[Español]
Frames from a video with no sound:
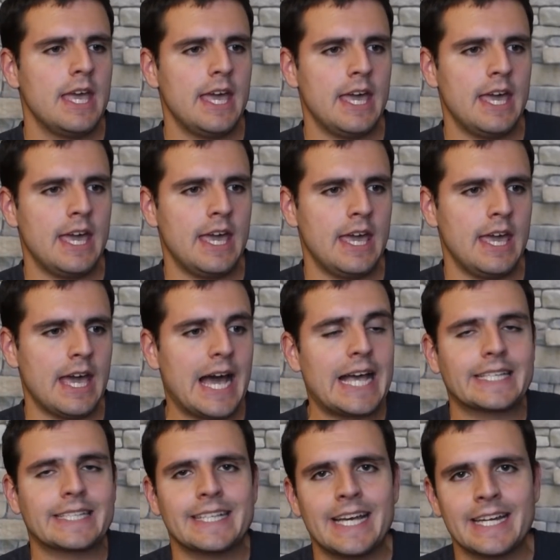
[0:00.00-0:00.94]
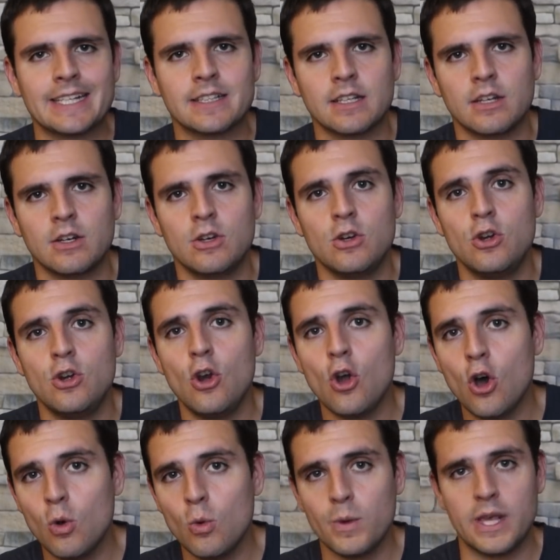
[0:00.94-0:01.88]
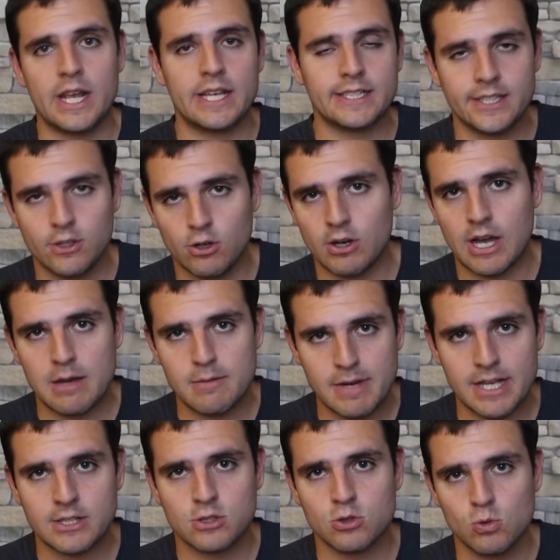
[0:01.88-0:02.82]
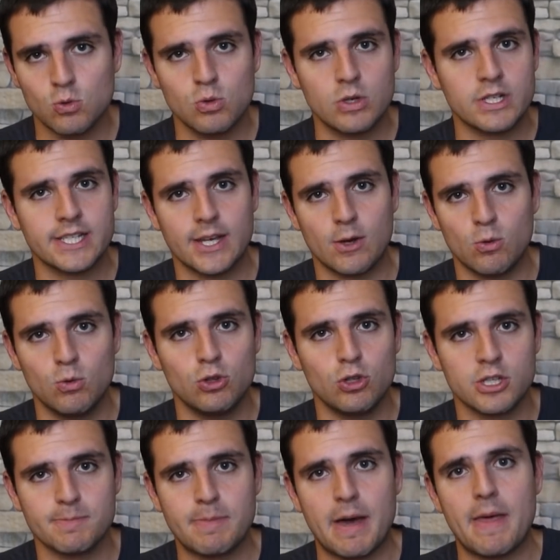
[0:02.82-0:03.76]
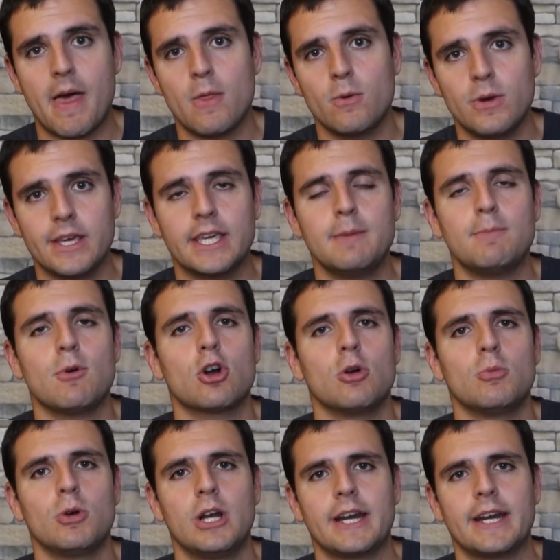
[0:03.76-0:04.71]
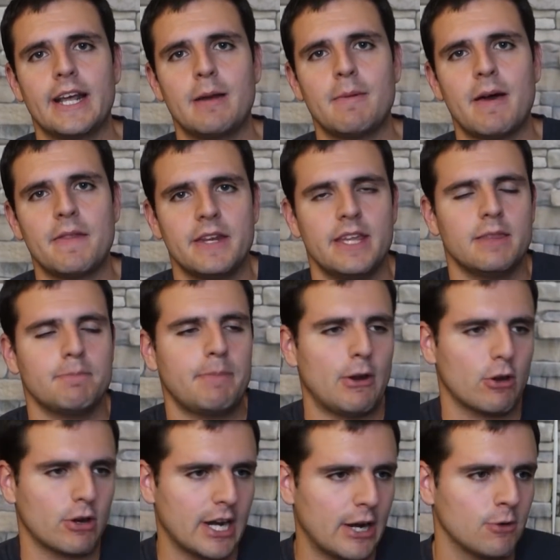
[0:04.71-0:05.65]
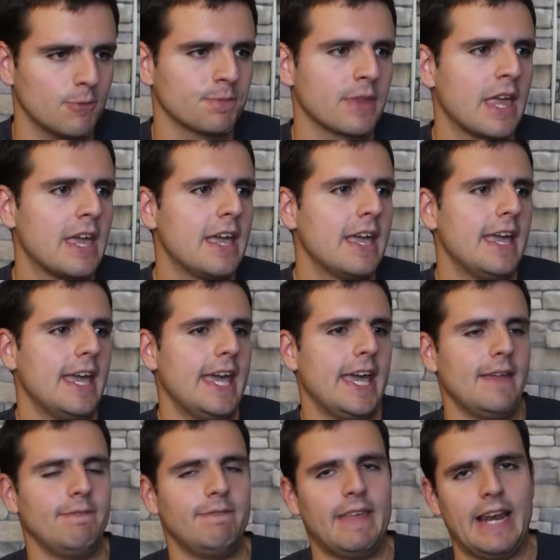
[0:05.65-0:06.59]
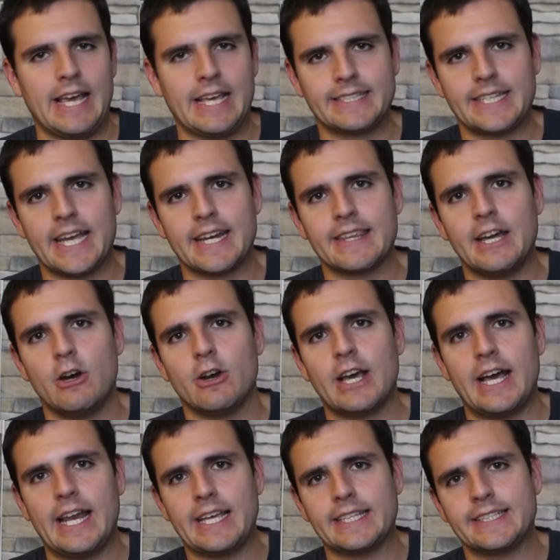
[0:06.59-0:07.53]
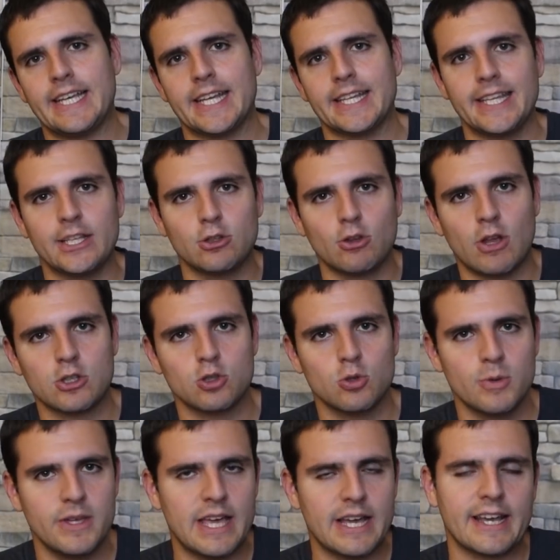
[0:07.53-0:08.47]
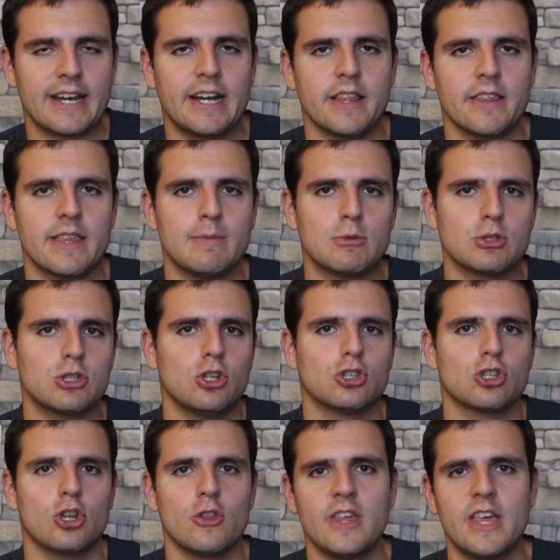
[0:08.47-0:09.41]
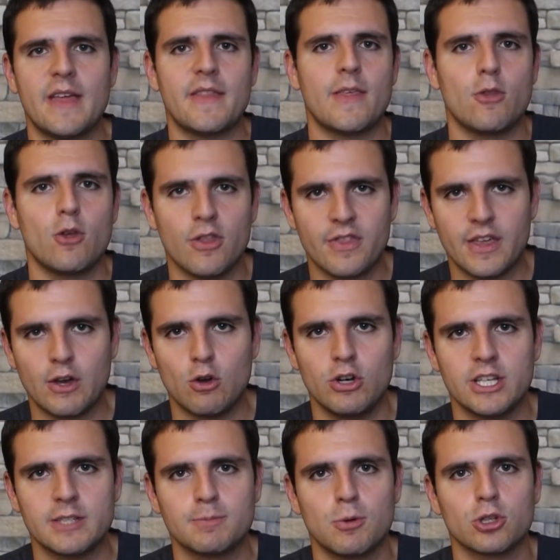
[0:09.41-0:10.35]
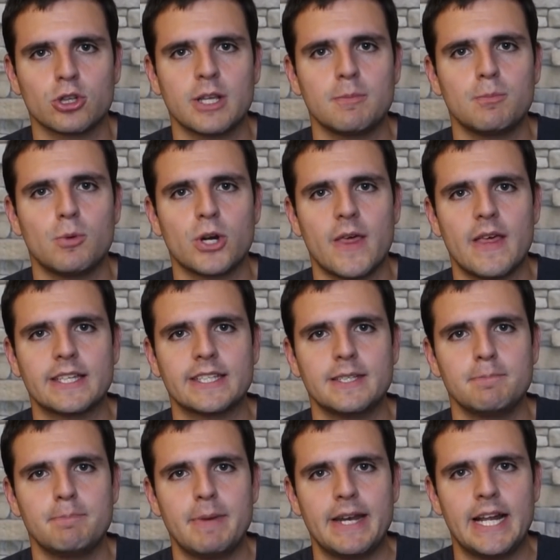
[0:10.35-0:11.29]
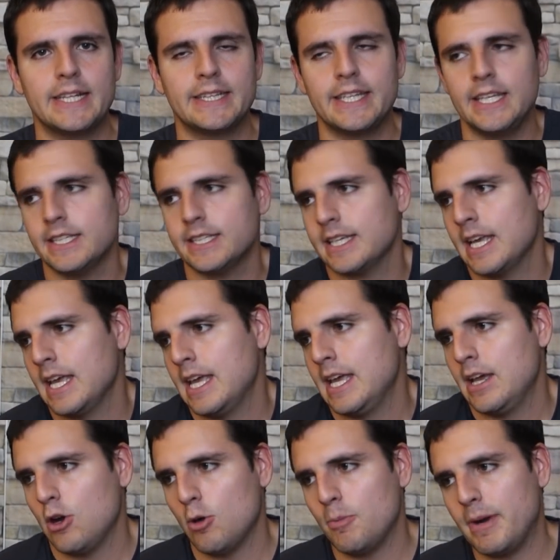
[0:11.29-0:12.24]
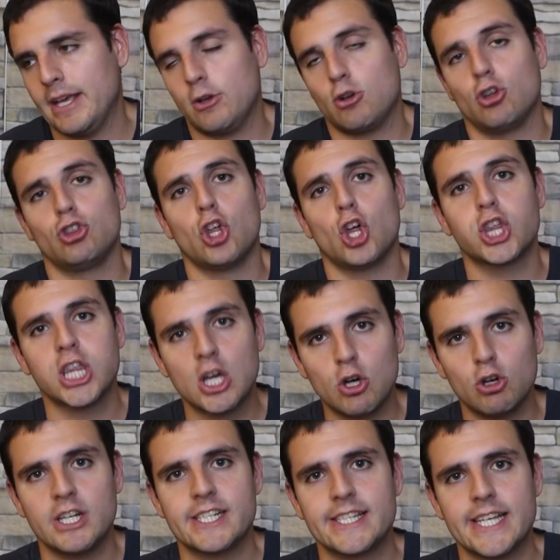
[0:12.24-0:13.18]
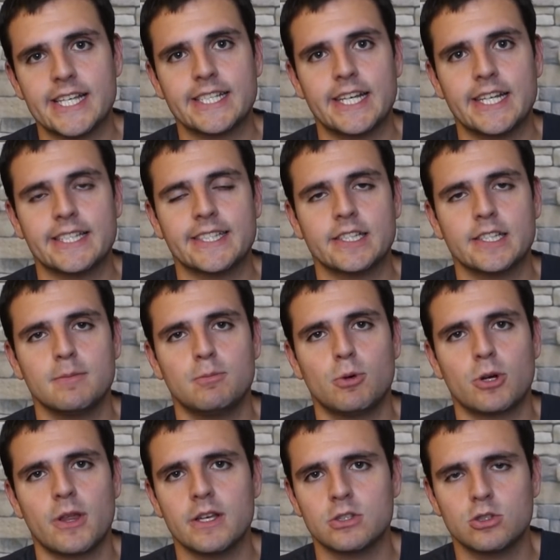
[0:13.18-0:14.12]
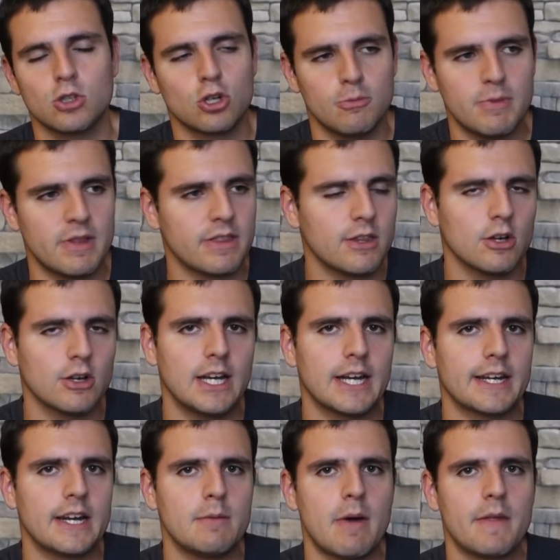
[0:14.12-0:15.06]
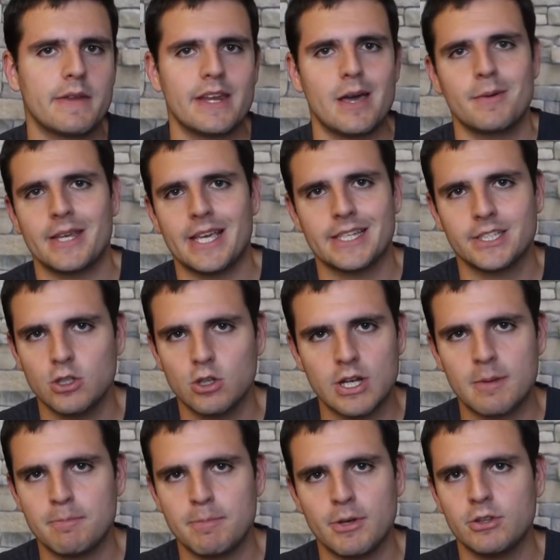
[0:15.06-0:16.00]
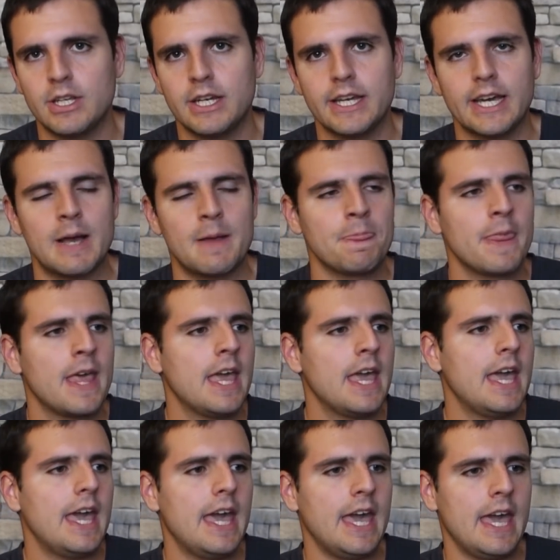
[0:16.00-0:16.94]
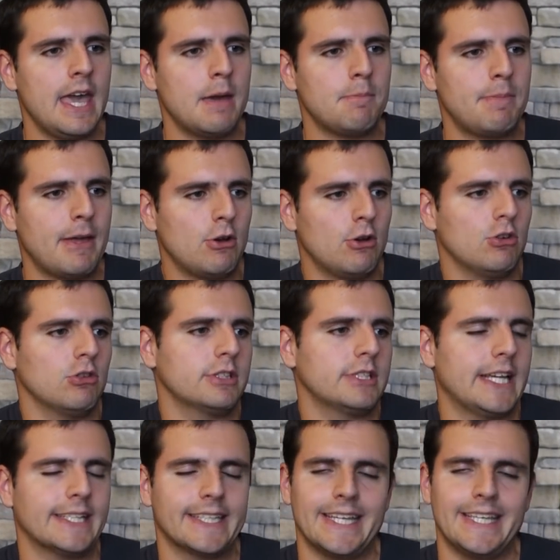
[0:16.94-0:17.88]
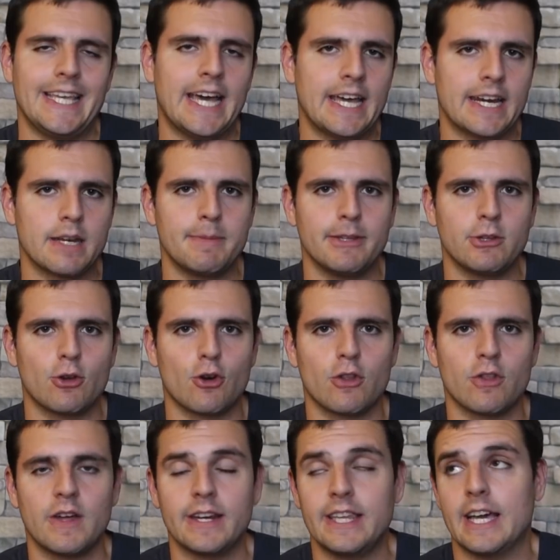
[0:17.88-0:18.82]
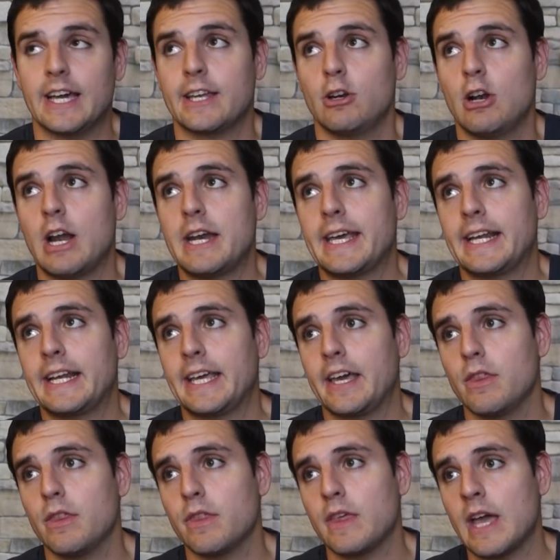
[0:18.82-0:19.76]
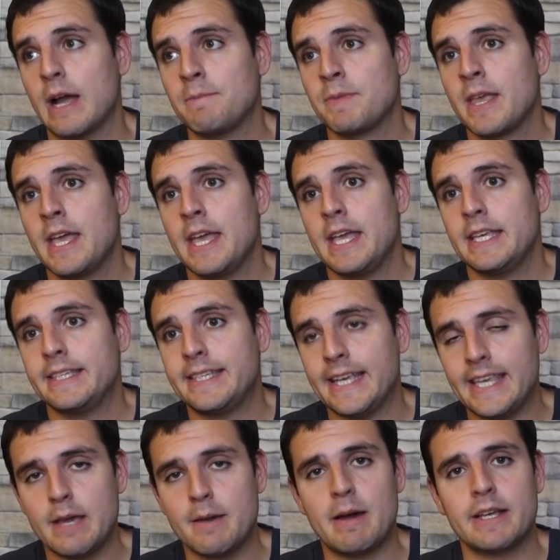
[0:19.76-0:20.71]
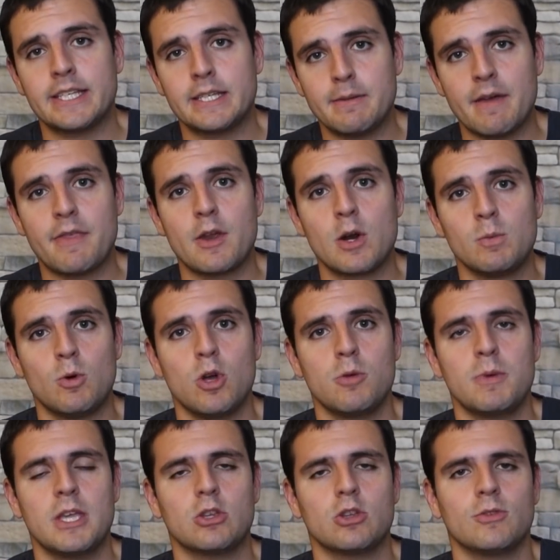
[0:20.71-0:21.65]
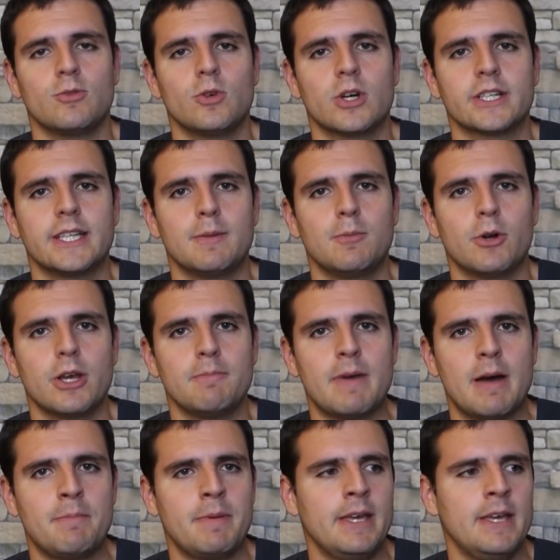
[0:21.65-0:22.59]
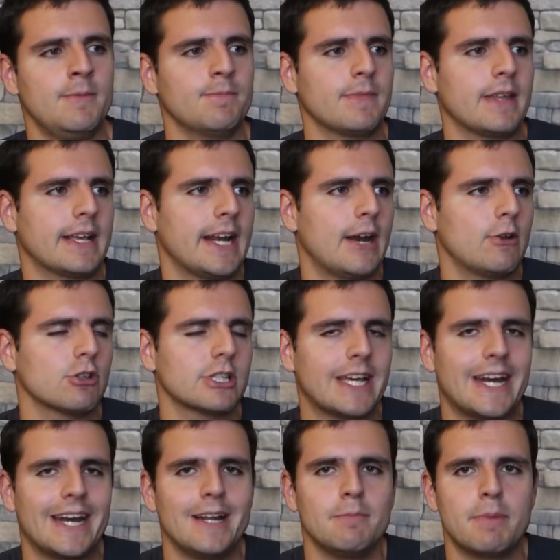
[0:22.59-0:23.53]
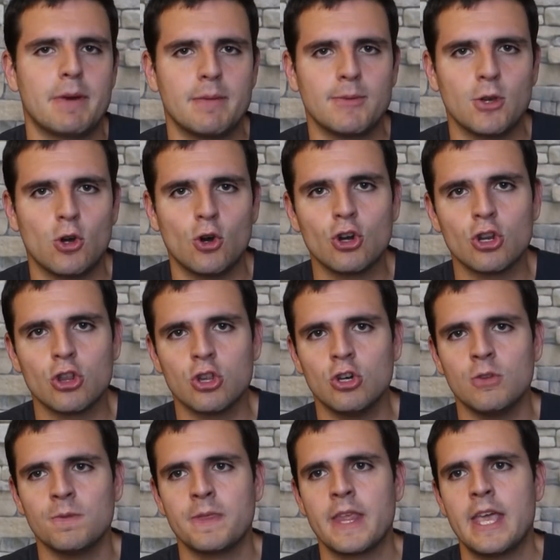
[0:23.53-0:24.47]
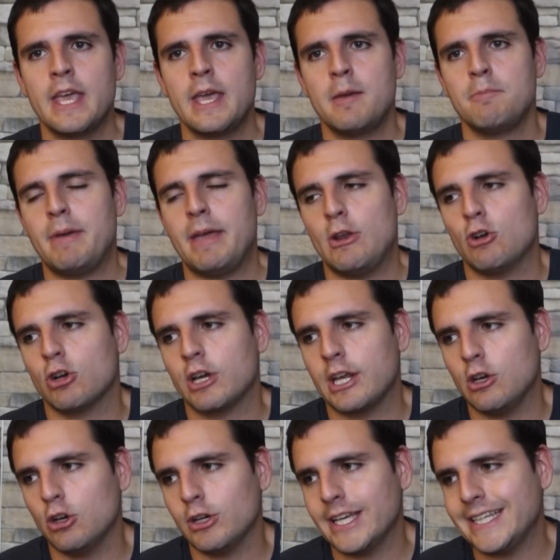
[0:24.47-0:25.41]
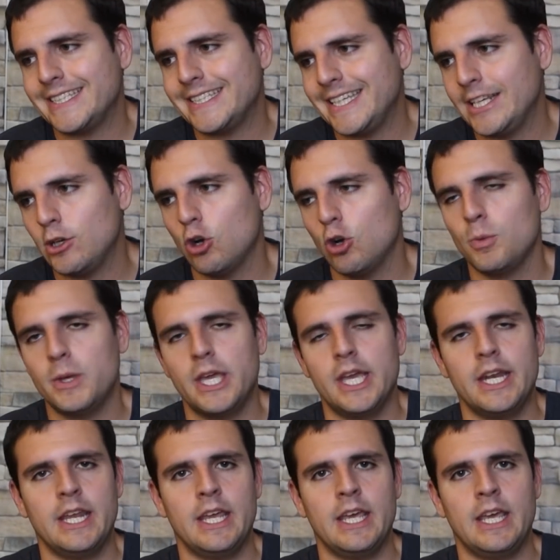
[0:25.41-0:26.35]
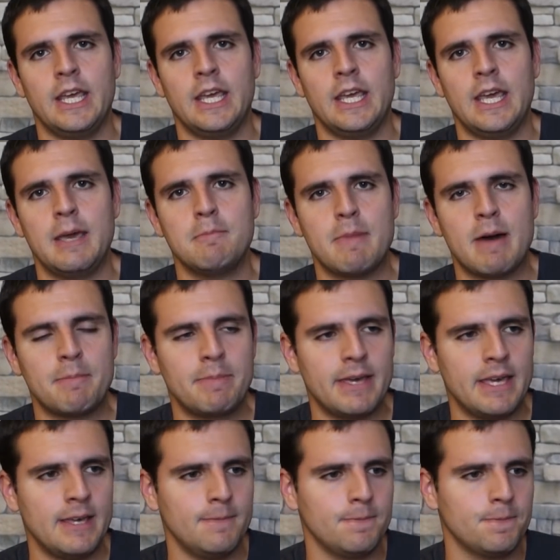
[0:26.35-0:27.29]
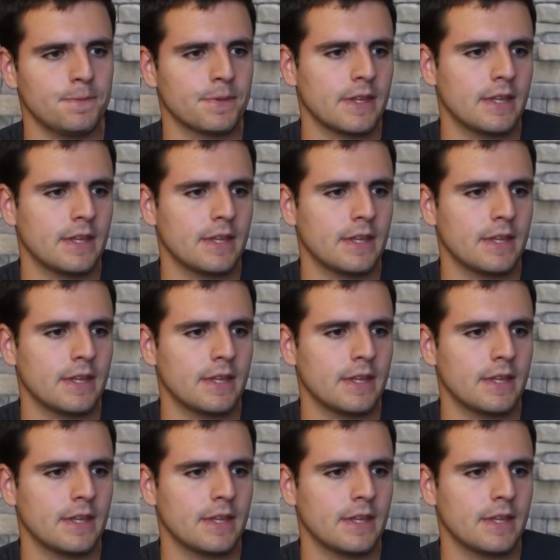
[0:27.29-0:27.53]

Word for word: Eh, a Asart no hubiera sido jamás un segundo espada de un equipo como el Real Madrid, pero claro, eh, del azar de ahora al azar de toda su vida que analizamos el otro día, de 12 goles por temporada sin penaltis. Hombre, con 12 goles de azar esta temporada estoy convencido que el Real Madrid habría sido campeón de liga. Eh, pero, o sea, es que ya, repito, rozaría creo la negligencia. Se, lleva, se va a hacer un movimiento fuerte por Mbappé, claro, es ganar el premio gordo, pero creo que si no viene Mbappé